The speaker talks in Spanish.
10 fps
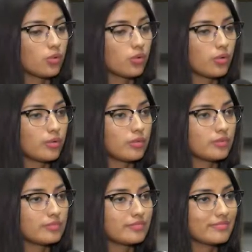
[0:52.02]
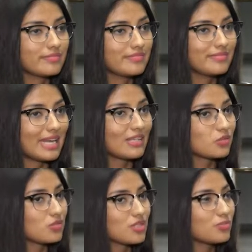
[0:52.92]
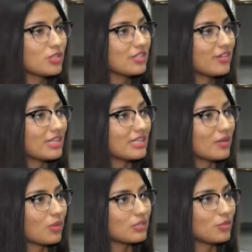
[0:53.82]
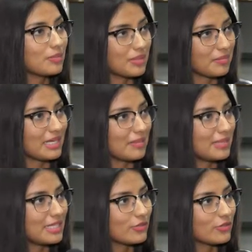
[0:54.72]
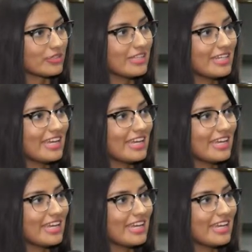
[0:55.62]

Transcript: Uno ve las cosas muy diferente cuando de primera mano